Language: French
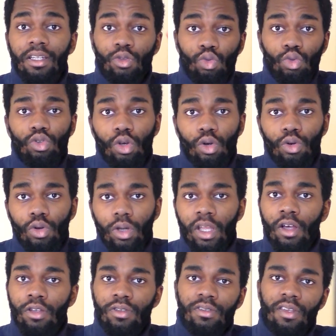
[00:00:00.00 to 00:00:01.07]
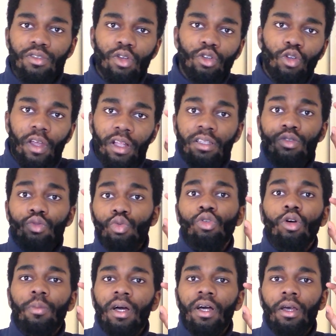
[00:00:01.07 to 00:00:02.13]
elle est tout en haut et leur sensation introvertie
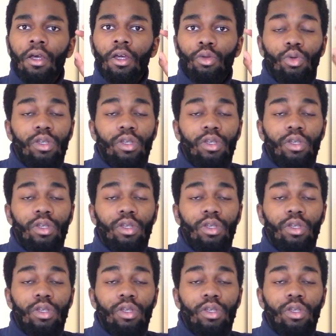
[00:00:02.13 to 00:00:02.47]
tout en bas.